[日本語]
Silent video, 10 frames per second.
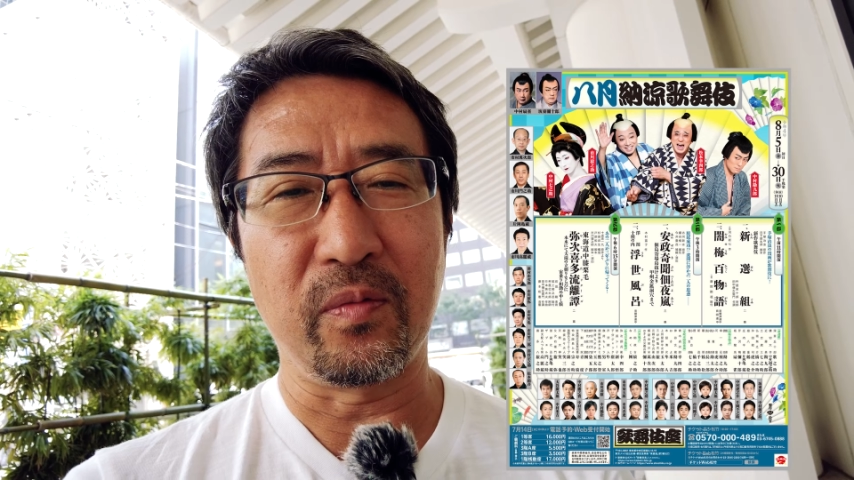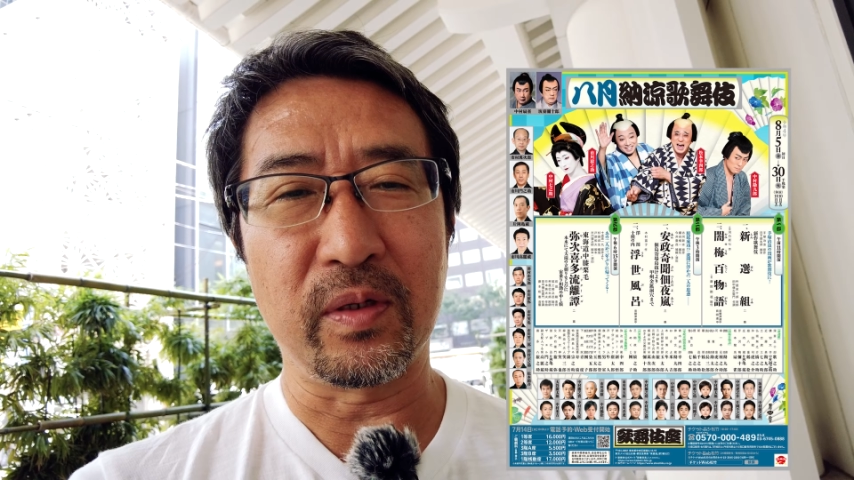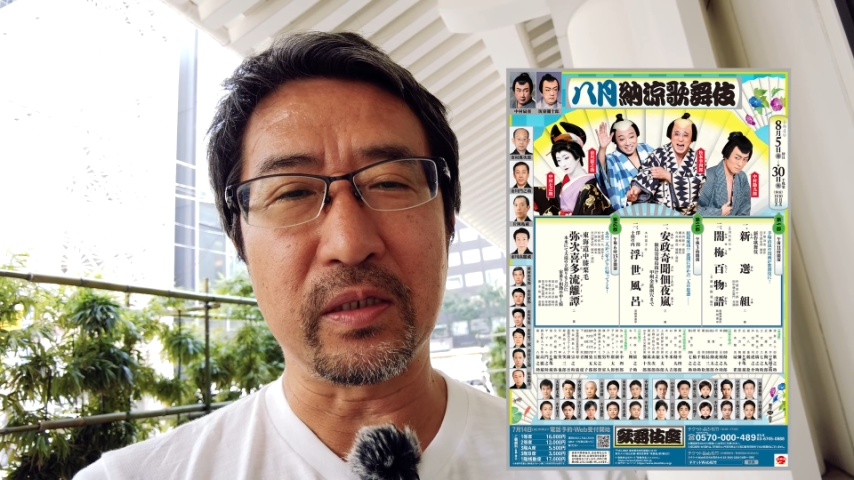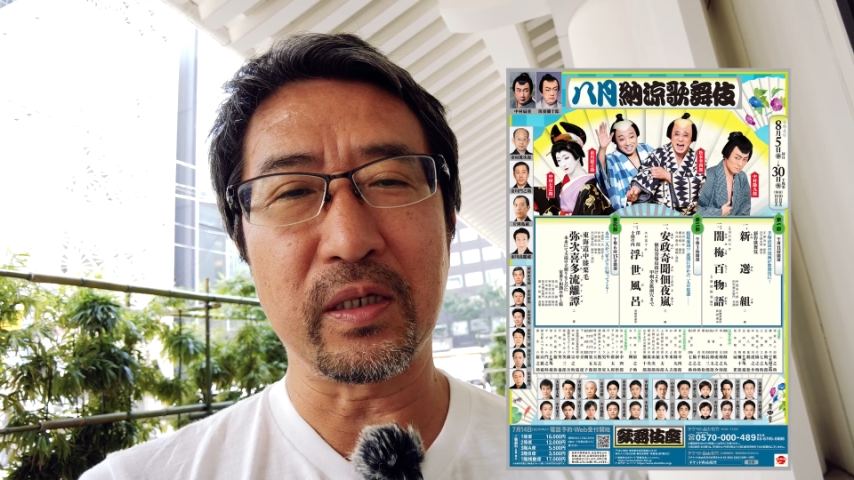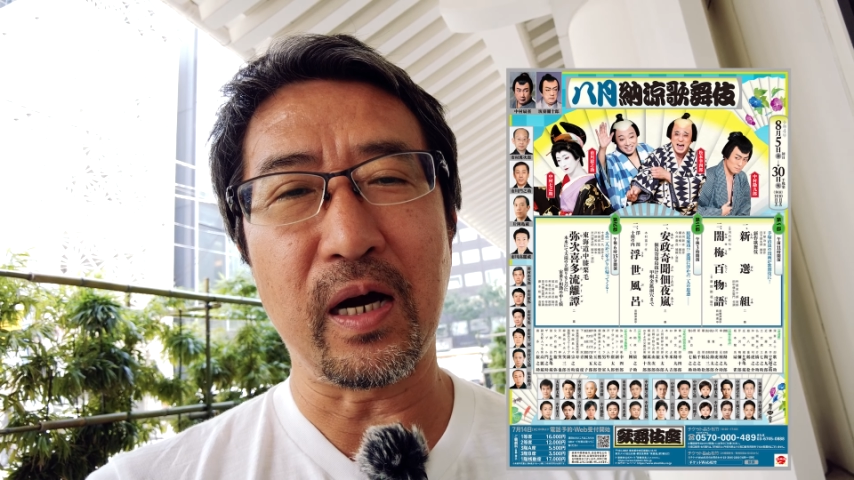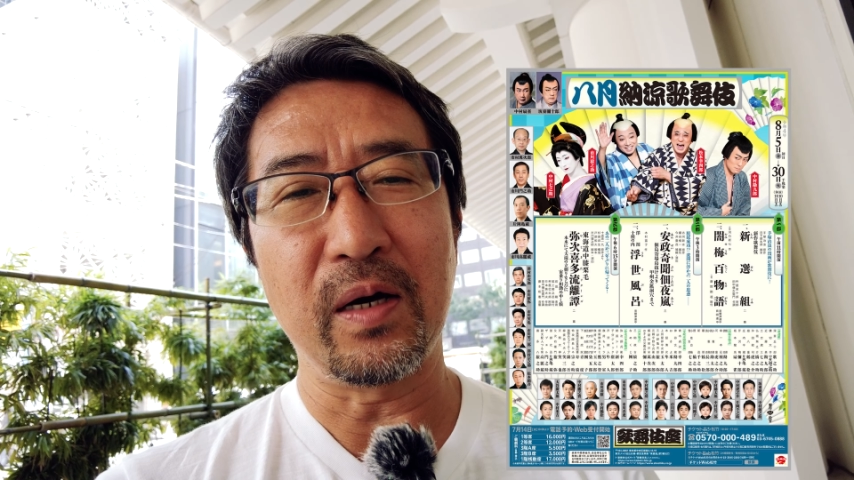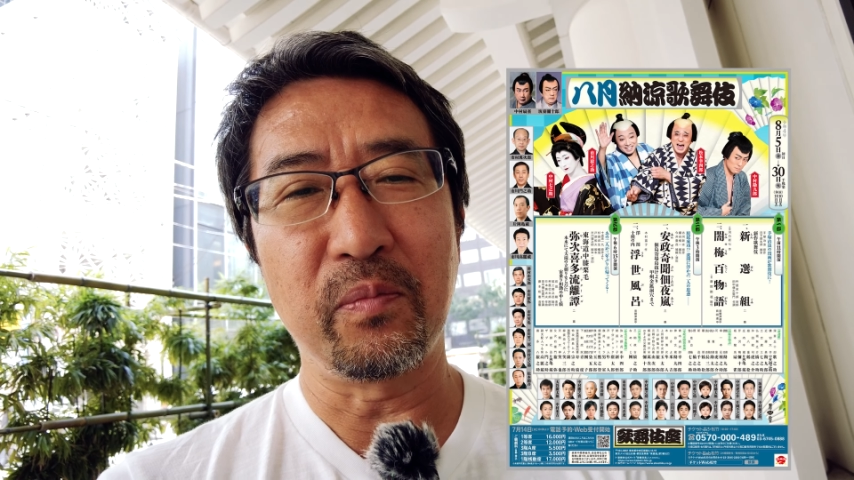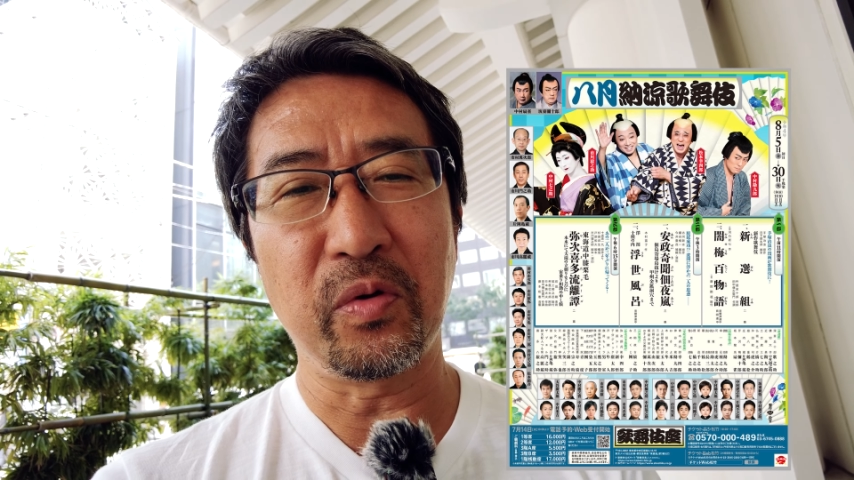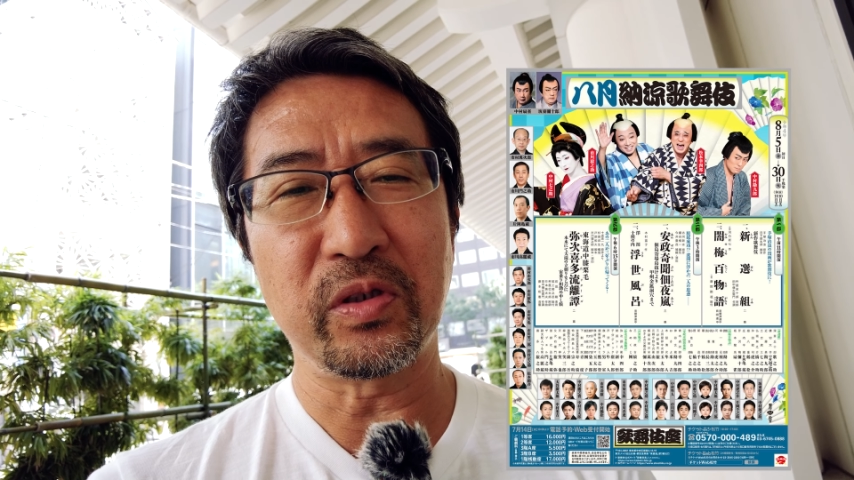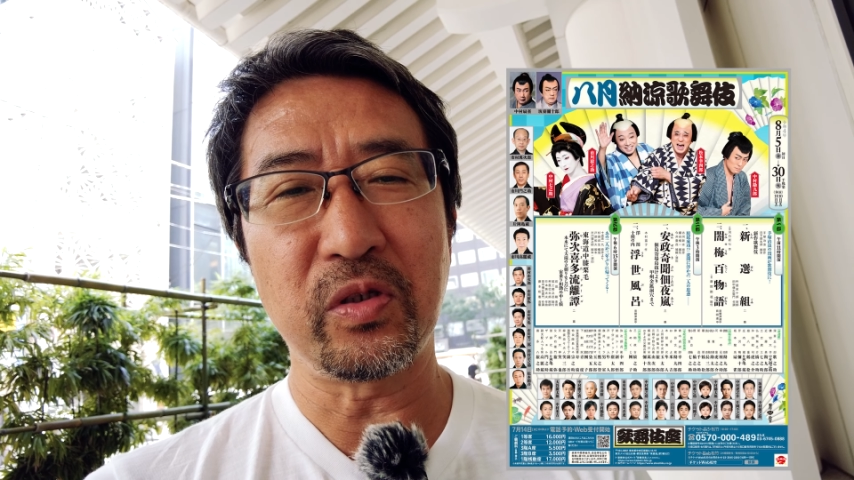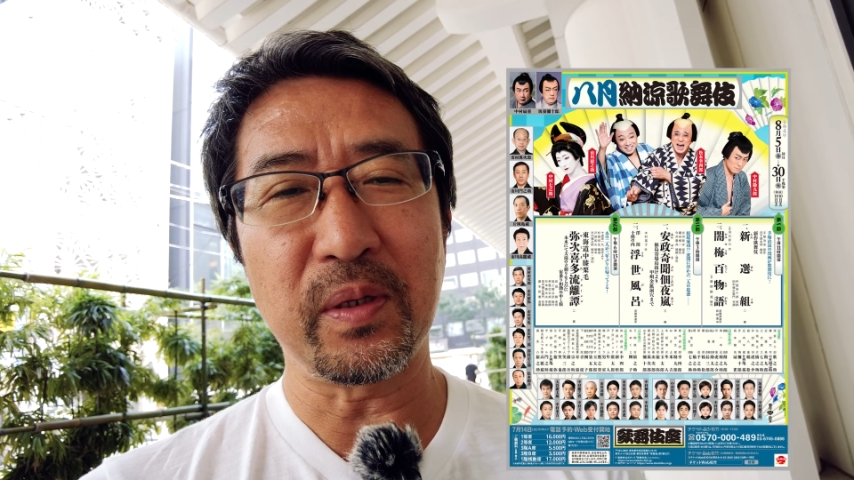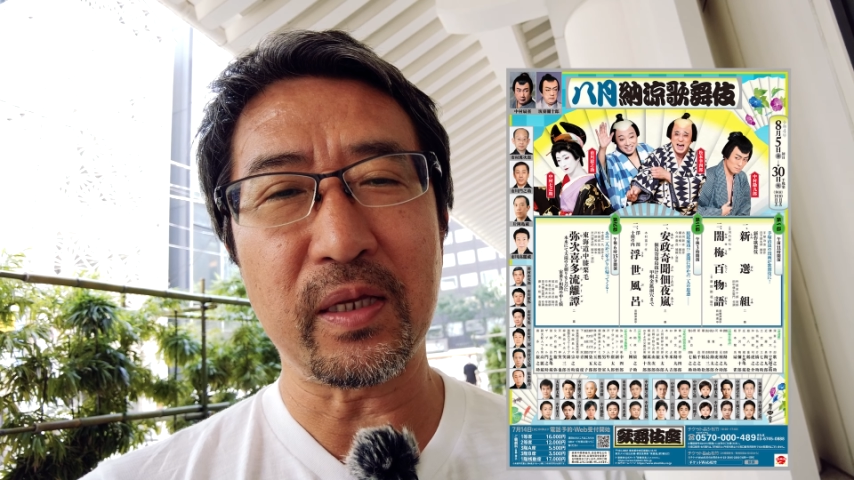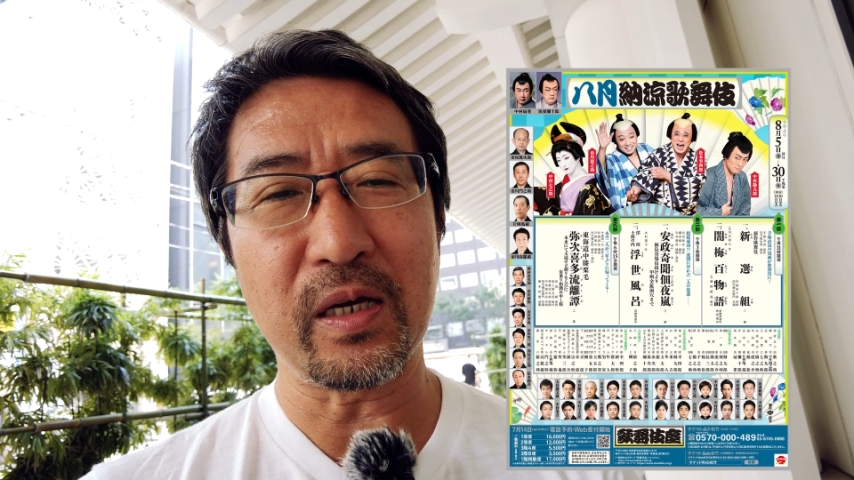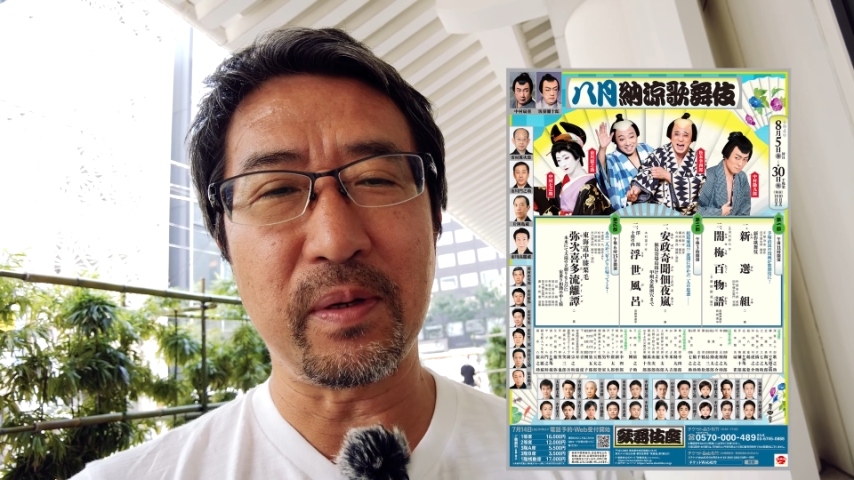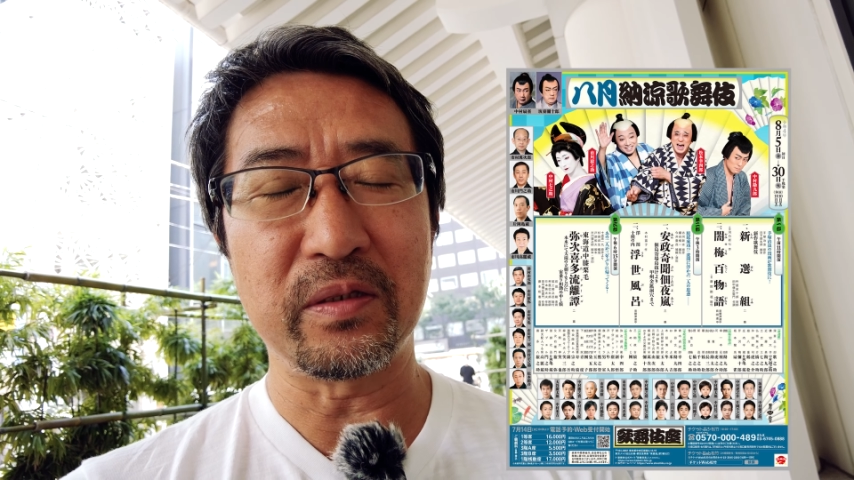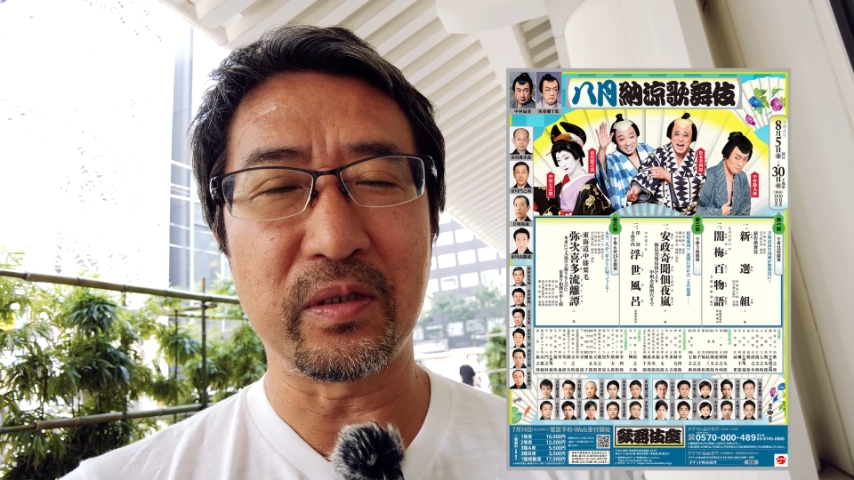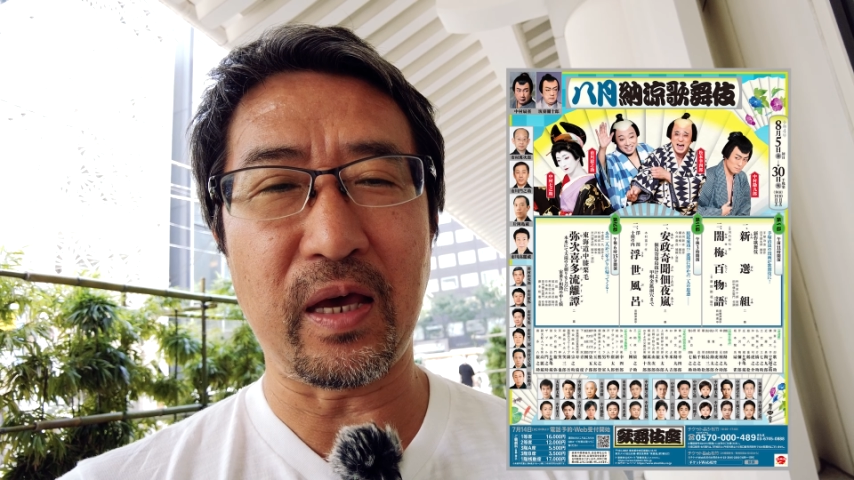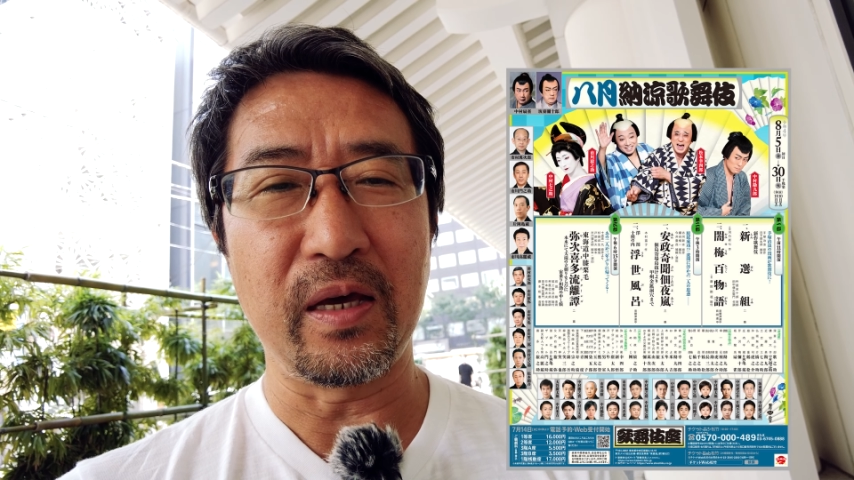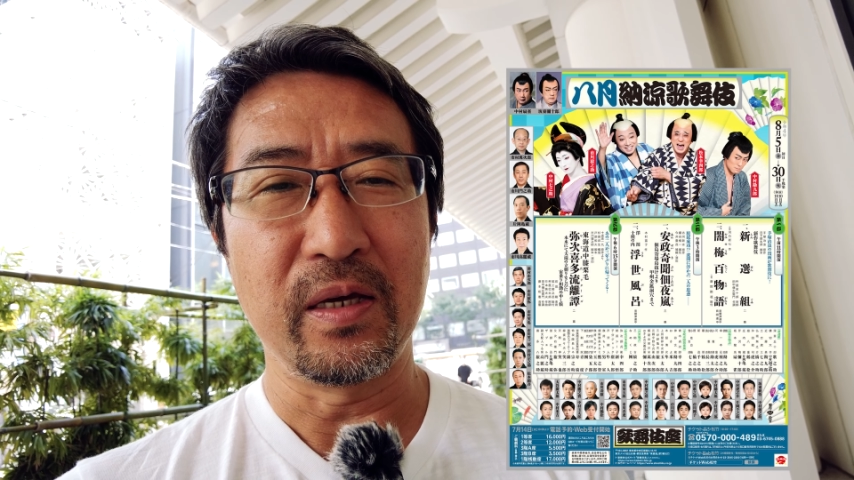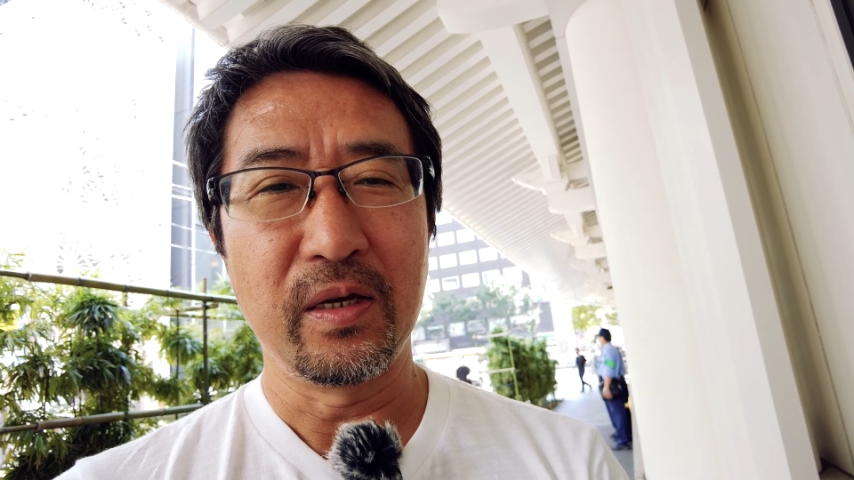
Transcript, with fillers: 私がもう一度見たい番付